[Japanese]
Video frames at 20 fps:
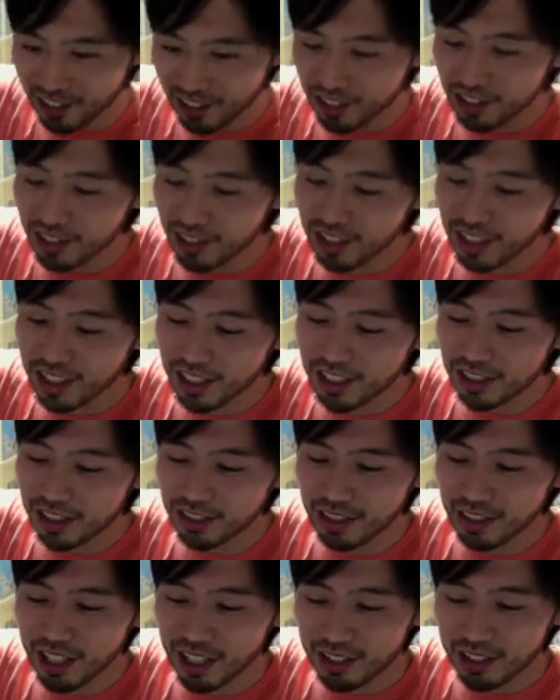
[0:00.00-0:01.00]
これで磯の
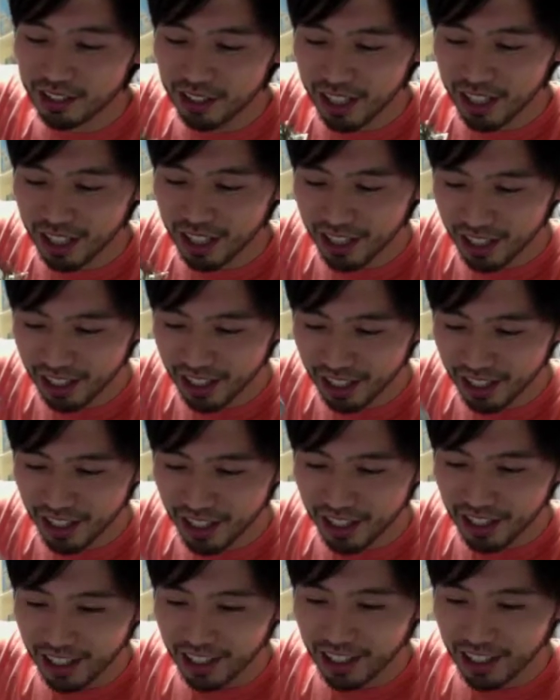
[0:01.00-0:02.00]
香りをね、
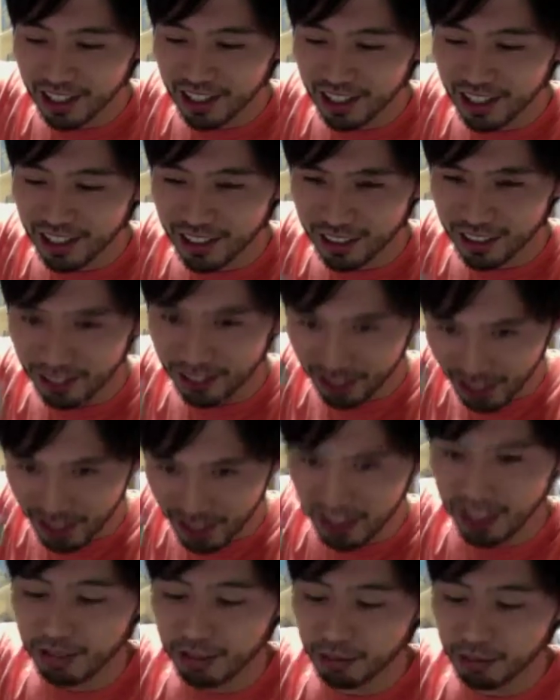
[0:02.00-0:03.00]
を出した
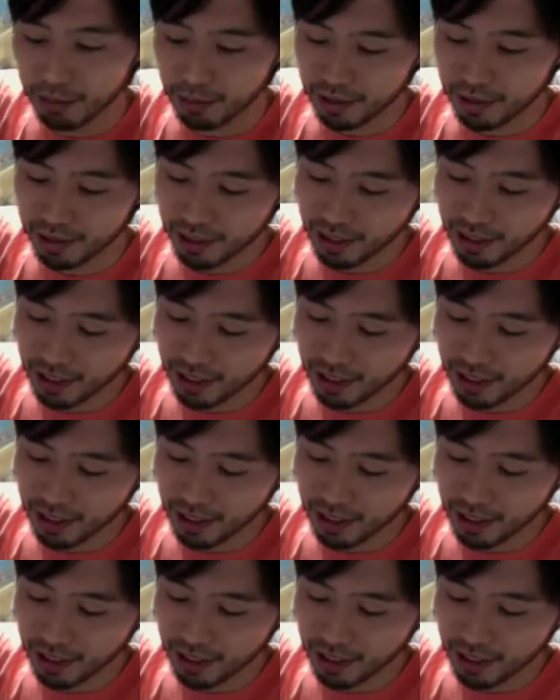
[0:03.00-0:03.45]
いと思います。